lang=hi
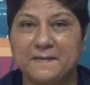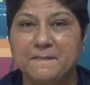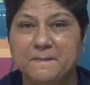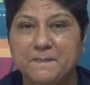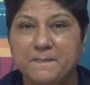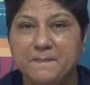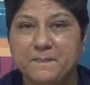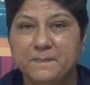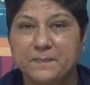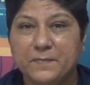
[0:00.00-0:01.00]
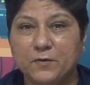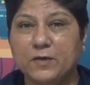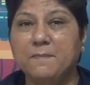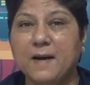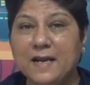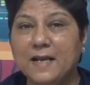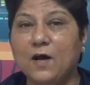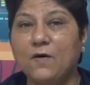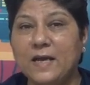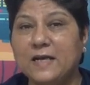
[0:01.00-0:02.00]
है क्योंकि माले
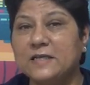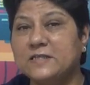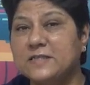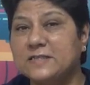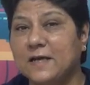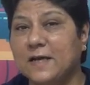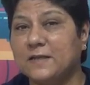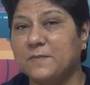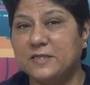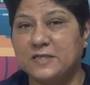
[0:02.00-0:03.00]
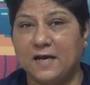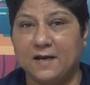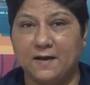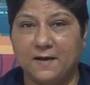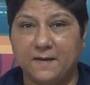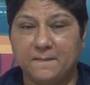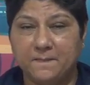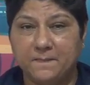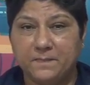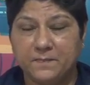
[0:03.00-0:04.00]
राव एक अच्छी संगत में जा रहा है
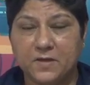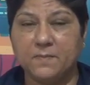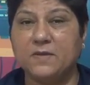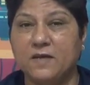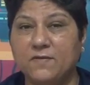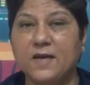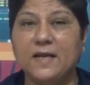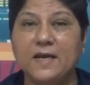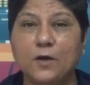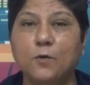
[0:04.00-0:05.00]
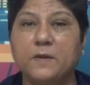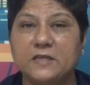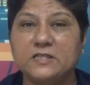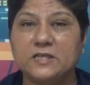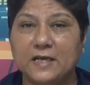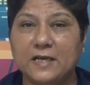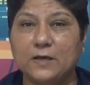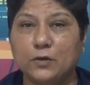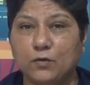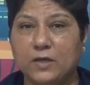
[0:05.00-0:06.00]
जब देवी अहिल्या को पता
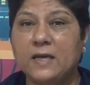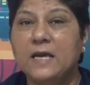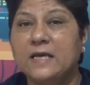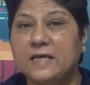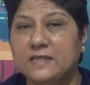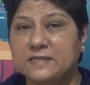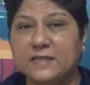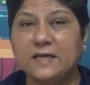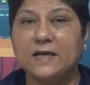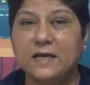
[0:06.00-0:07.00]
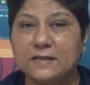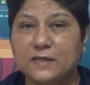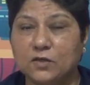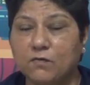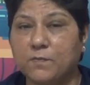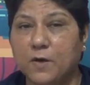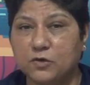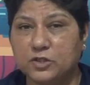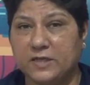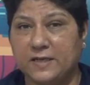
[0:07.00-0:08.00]
चलेगा क्योंकि केसर के घर तक तो वो
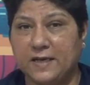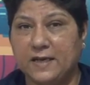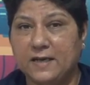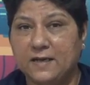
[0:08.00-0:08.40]
पहुंच गई है